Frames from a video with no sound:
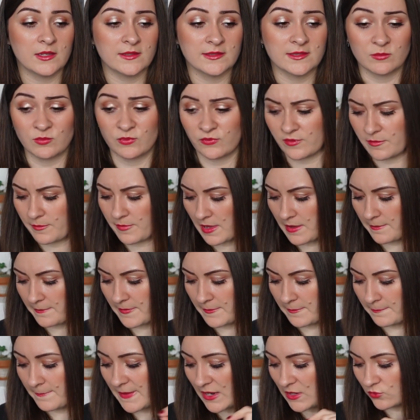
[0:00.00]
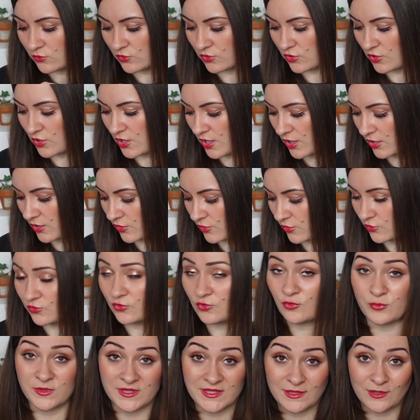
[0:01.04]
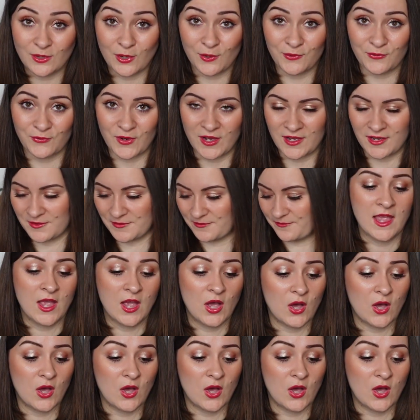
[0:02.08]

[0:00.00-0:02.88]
Et ça ne fait pas mal au cœur euh, de lui dire au revoir.